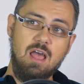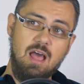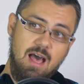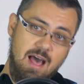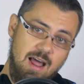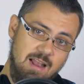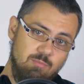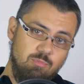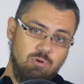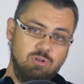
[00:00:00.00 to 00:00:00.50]

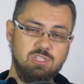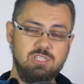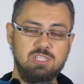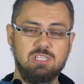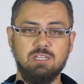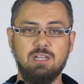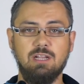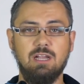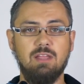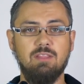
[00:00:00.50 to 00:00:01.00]
albo
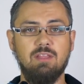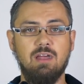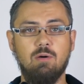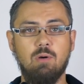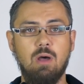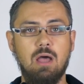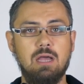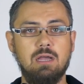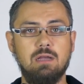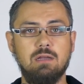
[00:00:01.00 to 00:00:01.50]
gdzieś na
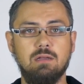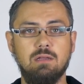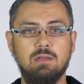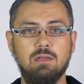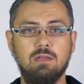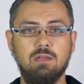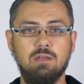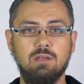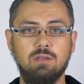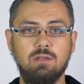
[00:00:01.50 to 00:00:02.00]
kanałach
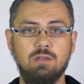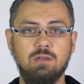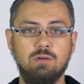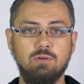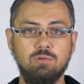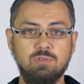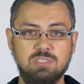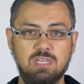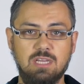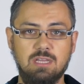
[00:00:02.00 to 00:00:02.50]
e,
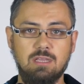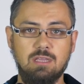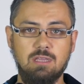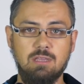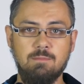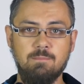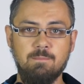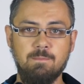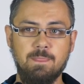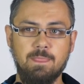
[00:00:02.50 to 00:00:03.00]

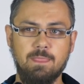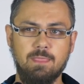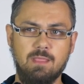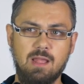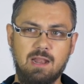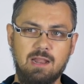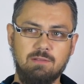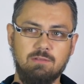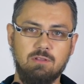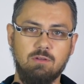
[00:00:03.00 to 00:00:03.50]
UCI.
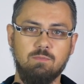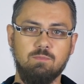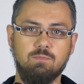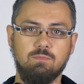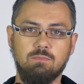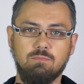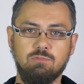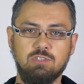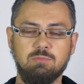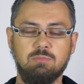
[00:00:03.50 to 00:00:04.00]
No ale to
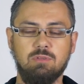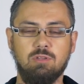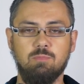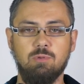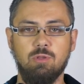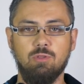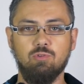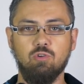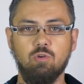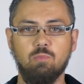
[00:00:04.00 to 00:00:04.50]
musimy do
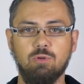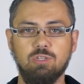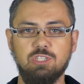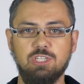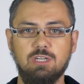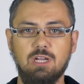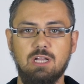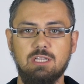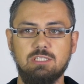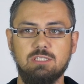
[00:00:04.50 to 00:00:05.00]
piątku
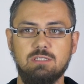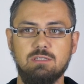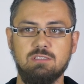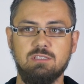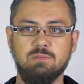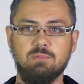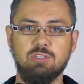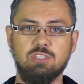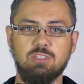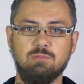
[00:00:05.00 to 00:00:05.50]
poczekać,
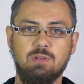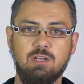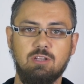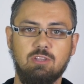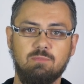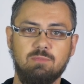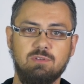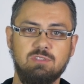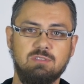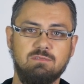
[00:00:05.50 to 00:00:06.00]
zobaczymy jak
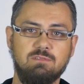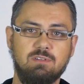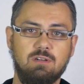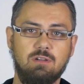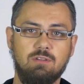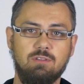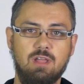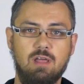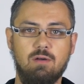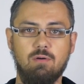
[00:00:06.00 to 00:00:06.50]
to będzie
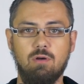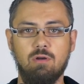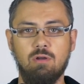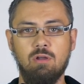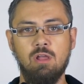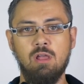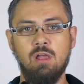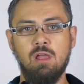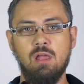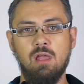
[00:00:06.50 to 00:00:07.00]

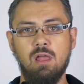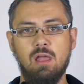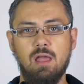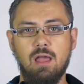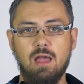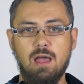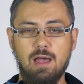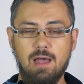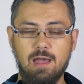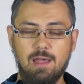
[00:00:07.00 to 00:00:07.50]
wyglądało.
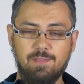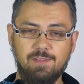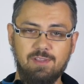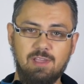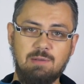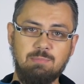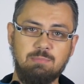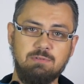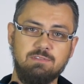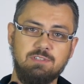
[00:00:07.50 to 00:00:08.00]
A tak
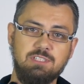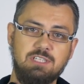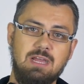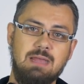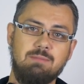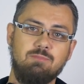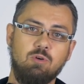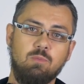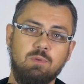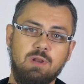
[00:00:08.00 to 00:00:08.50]
jak
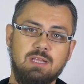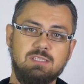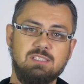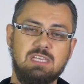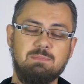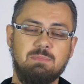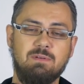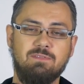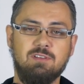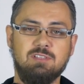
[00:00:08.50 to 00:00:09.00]
powiedziałem,
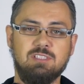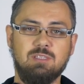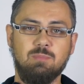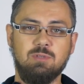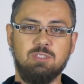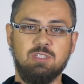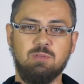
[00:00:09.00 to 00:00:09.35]
obrazki pewnie sobie